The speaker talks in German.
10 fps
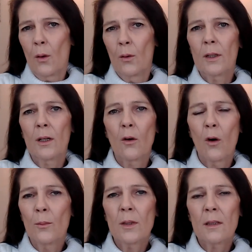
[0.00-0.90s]
Und dann
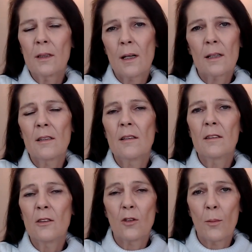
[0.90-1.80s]
kommt der
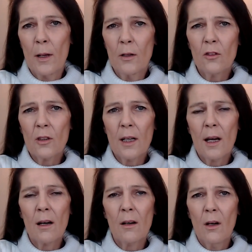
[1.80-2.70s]
narzisstische Mensch
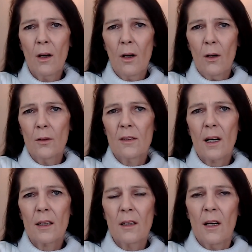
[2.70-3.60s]
daher und
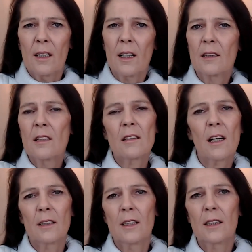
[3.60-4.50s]
sagt, ja, das
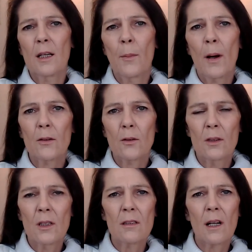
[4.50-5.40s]
hat nicht gepasst
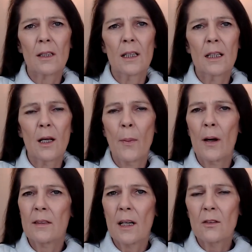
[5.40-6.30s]
und das hat nicht
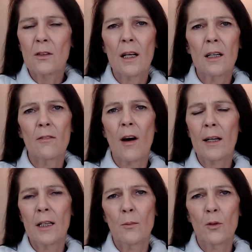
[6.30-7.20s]
gepasst. Also deine
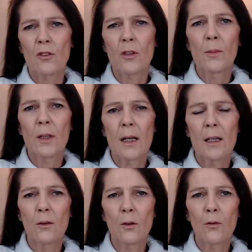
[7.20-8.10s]
Wahrnehmung stimmt ja
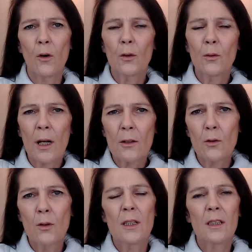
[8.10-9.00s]
hinten und vorne und
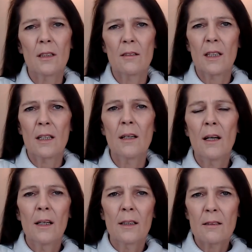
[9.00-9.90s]
hast du nicht gesehen,
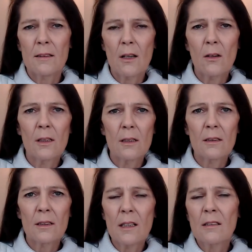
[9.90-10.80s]
dass der und
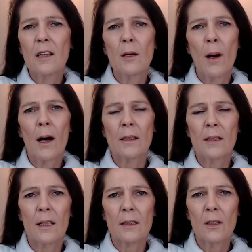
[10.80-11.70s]
das, das
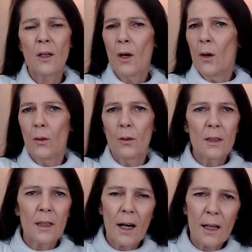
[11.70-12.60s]
gemacht hat
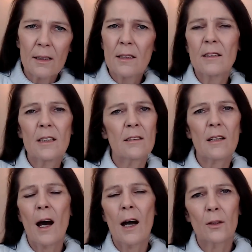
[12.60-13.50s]
und der hat das
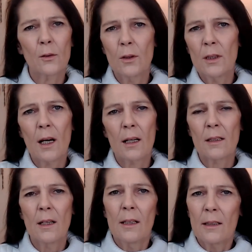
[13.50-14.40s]
gesagt und die hat
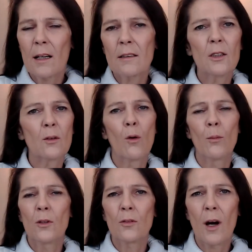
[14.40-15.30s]
da sich
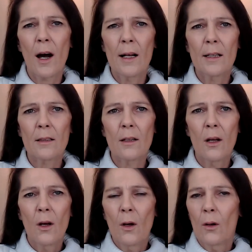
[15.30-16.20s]
komisch
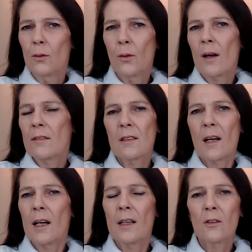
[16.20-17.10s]
verhalten und du hast
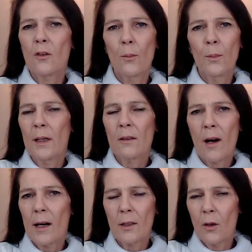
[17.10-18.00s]
das alles komplett
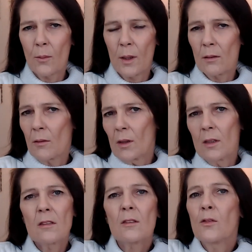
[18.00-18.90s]
wahrgenommen.
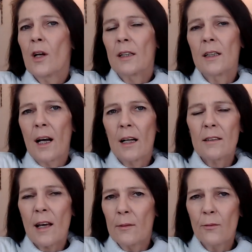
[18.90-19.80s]
Das ist vielleicht eine
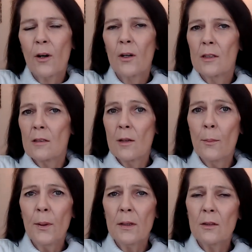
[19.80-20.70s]
ganz einfache, eine
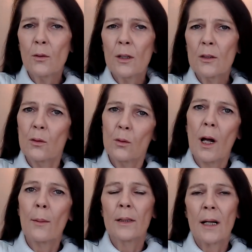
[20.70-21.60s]
simple Situation,
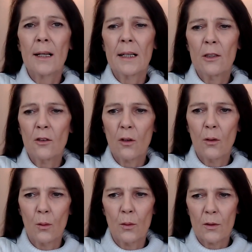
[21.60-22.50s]
aber da geht schon
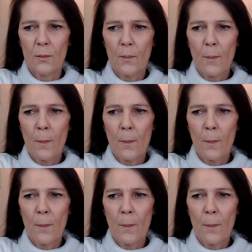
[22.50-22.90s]
los.